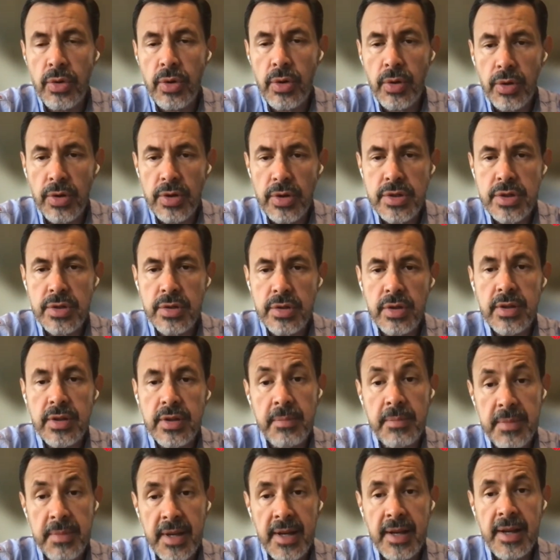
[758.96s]
costo
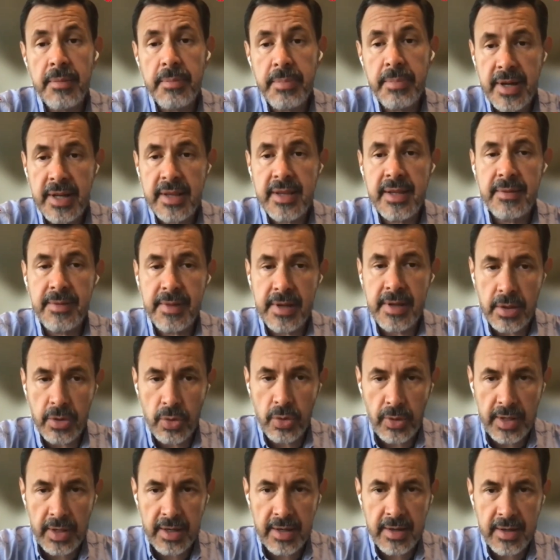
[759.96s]
también la parte
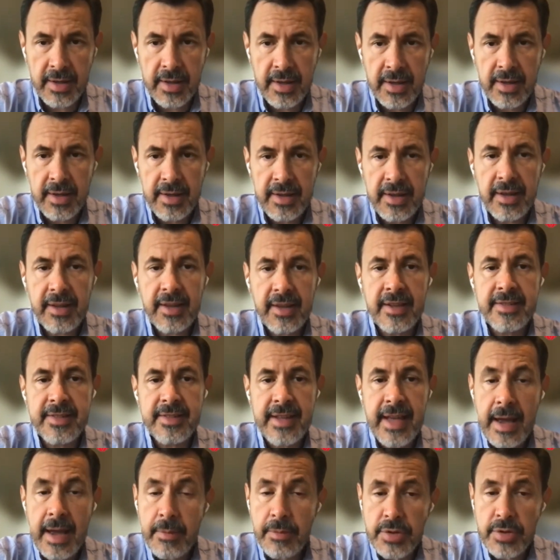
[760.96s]
virtual y que
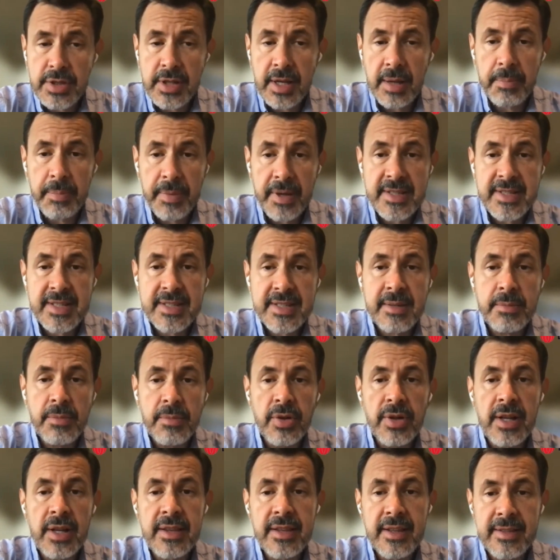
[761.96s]
seamos capaces de
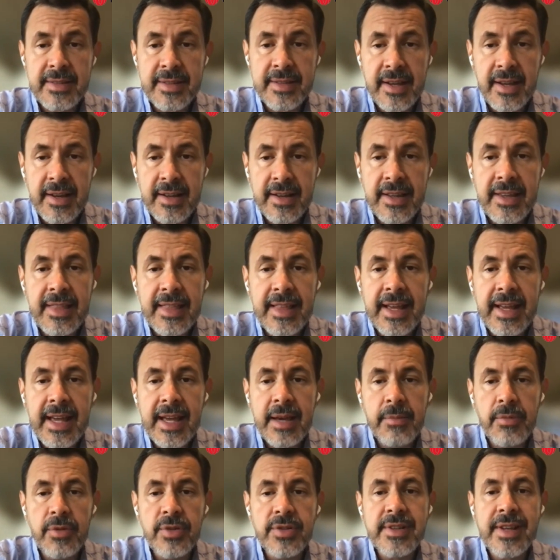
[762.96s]
monetizar y
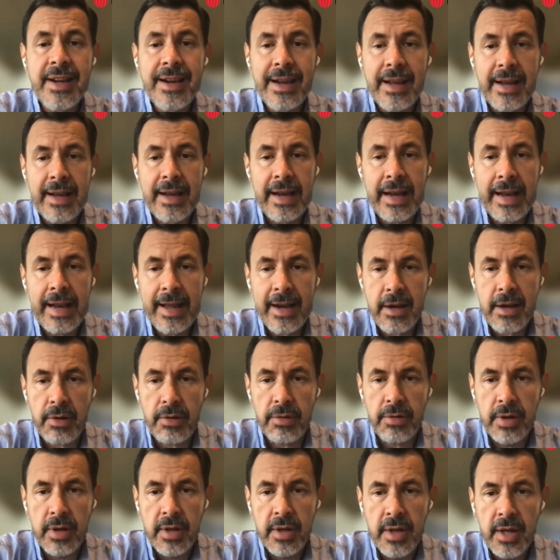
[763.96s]
dejemos de
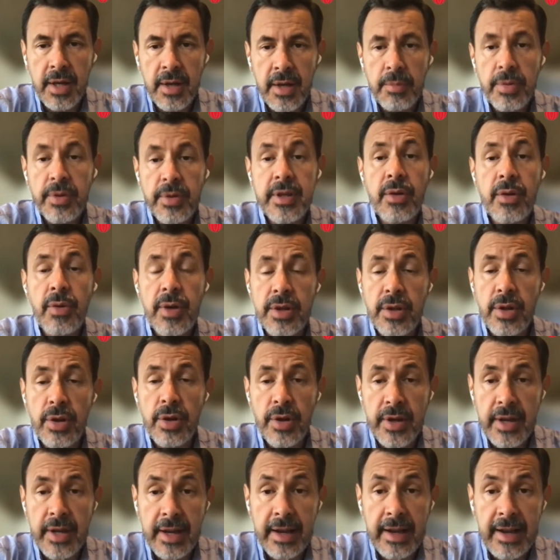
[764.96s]
regalarlo. Porque cuando
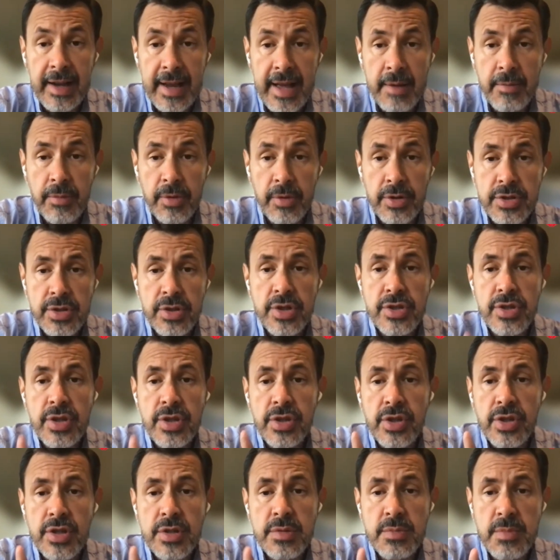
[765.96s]
lo regalamos,
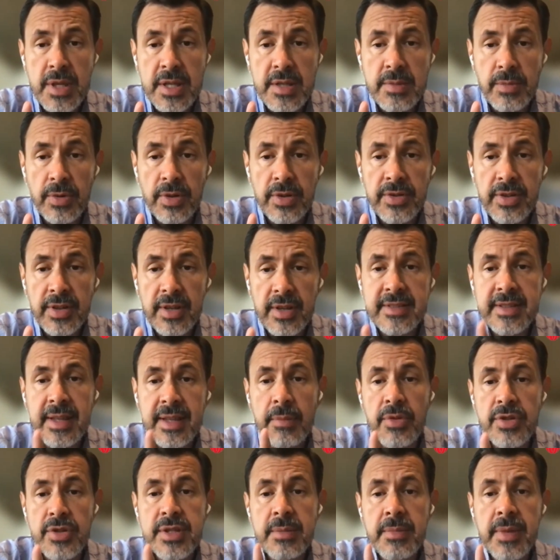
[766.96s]
nosotros mismos
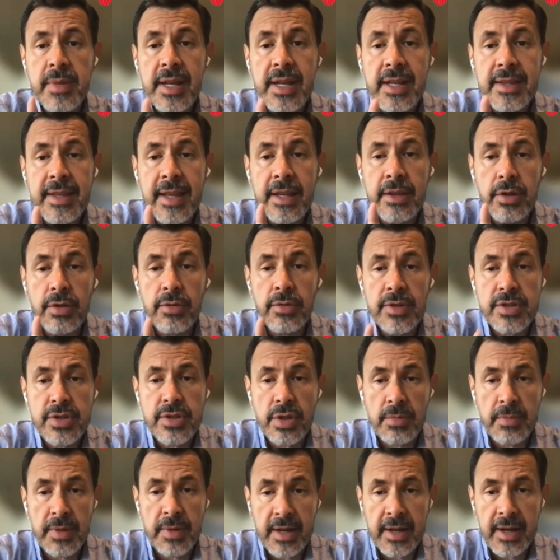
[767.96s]
estamos demeritando
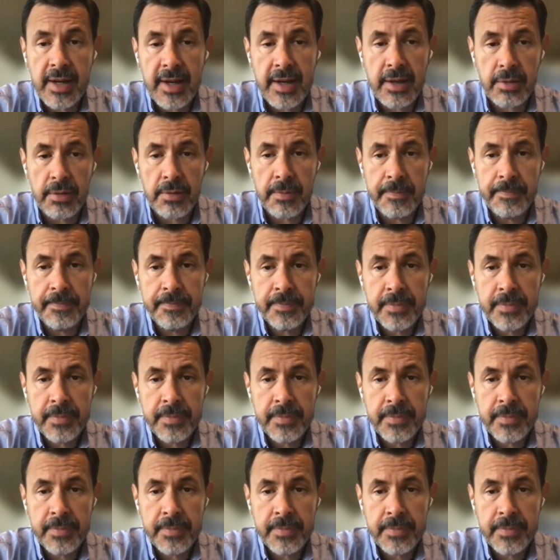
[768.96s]
nuestro mercado.